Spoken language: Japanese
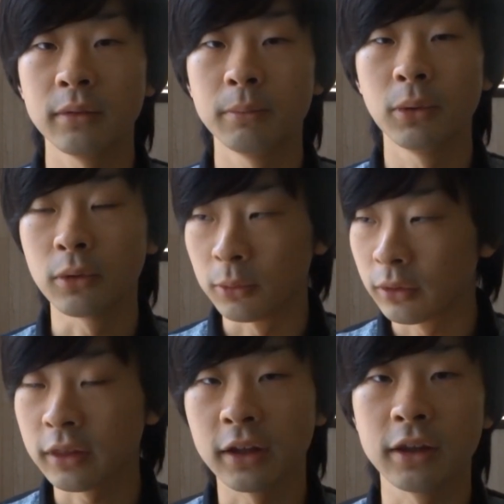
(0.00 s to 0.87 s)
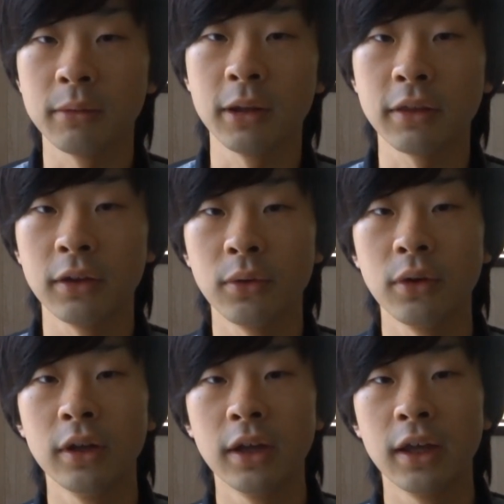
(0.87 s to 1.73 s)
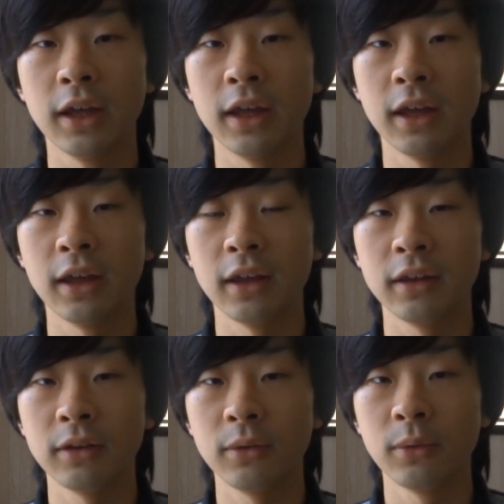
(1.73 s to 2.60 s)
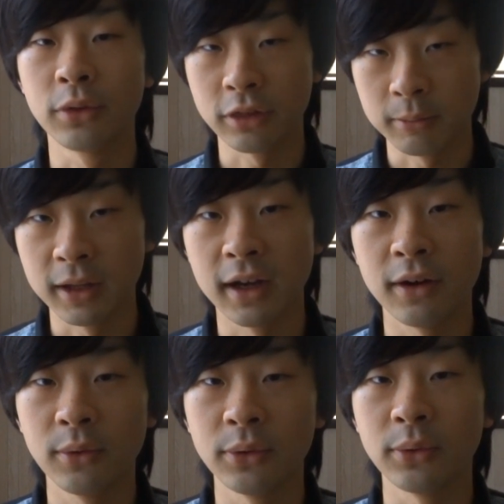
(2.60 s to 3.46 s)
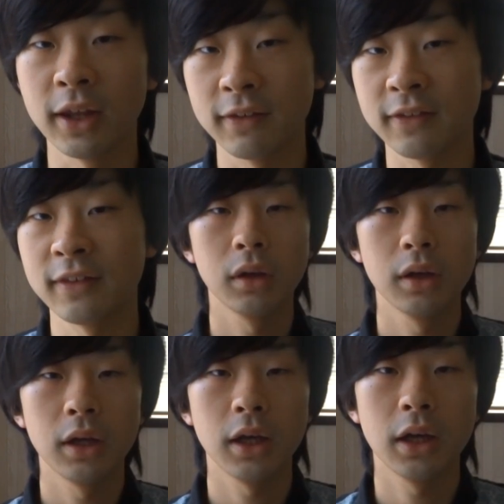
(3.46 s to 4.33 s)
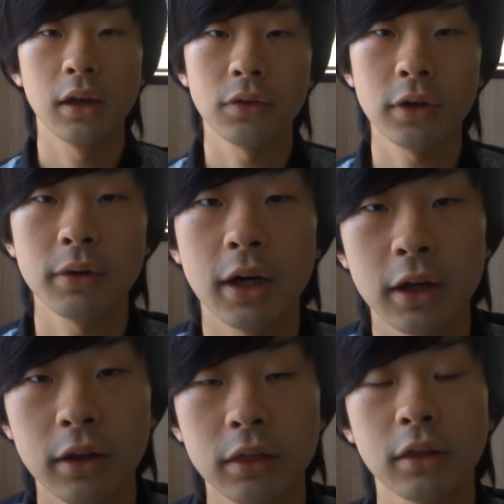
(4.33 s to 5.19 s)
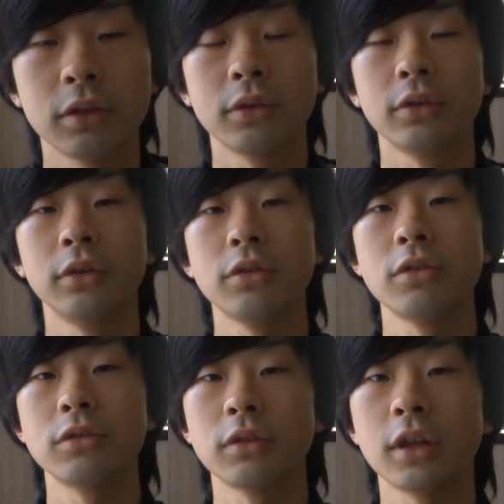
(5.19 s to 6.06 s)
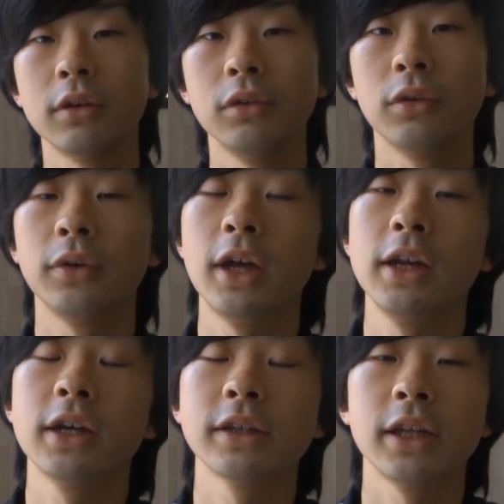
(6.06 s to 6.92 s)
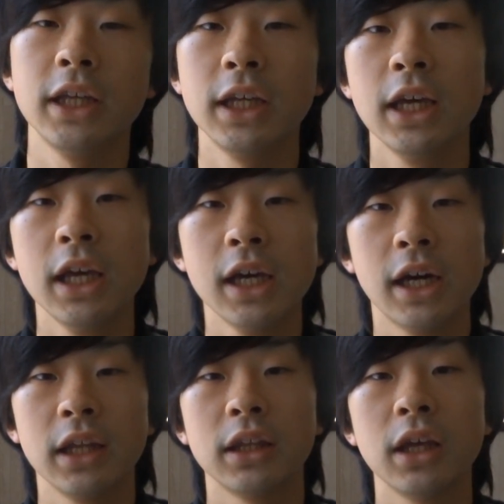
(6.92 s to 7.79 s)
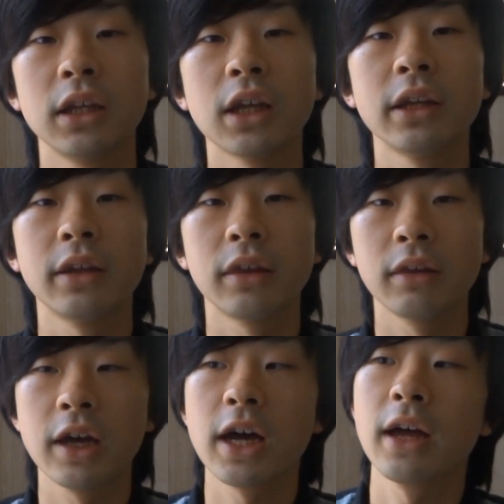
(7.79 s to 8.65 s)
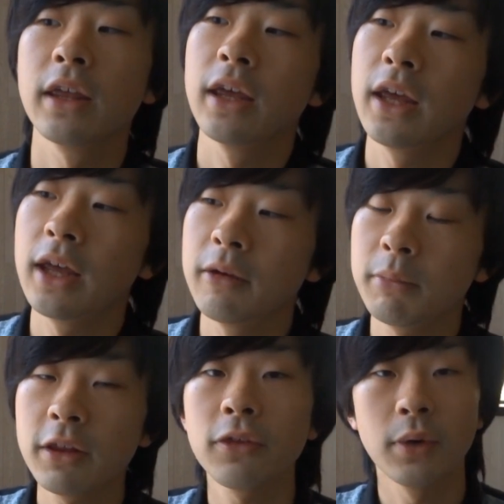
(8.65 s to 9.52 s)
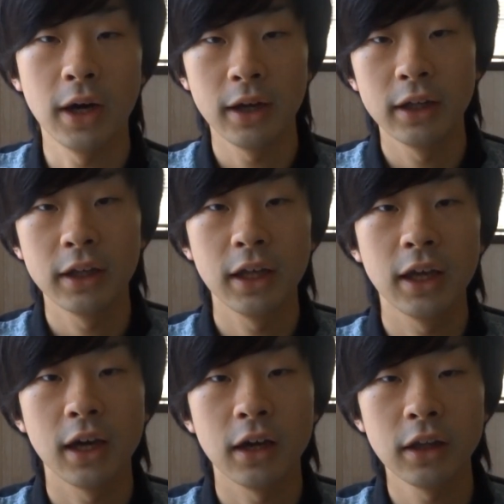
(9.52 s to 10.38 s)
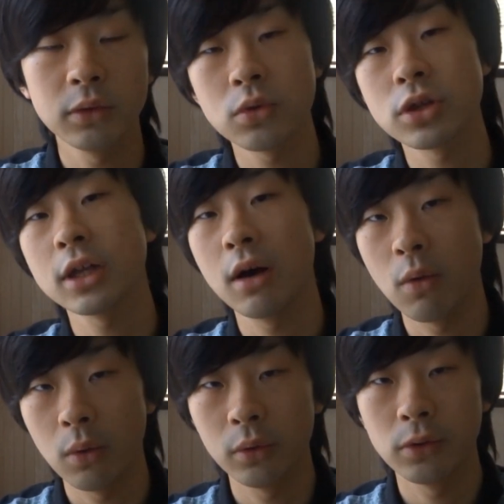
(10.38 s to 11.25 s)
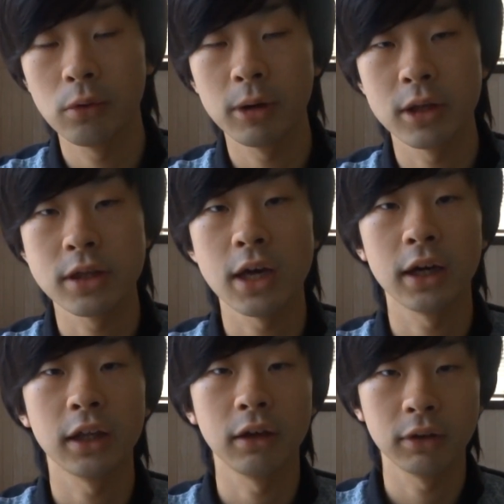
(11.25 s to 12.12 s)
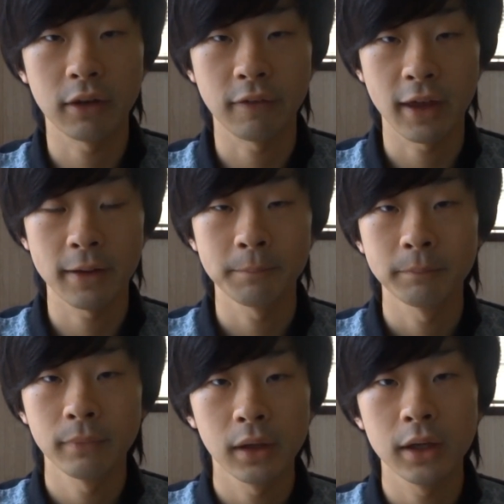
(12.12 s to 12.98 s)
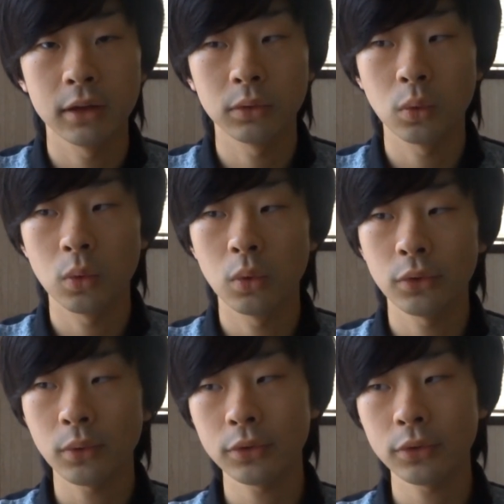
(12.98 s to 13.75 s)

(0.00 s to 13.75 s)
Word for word: 僕も使ってますけど、えー、おすすめな音です。えー、それでは早速、チュッチュサウンドのやり方に入っていきたいんですが、えー、まずは、えー、鼻の下を伸ばしてあげてください。えっと、そう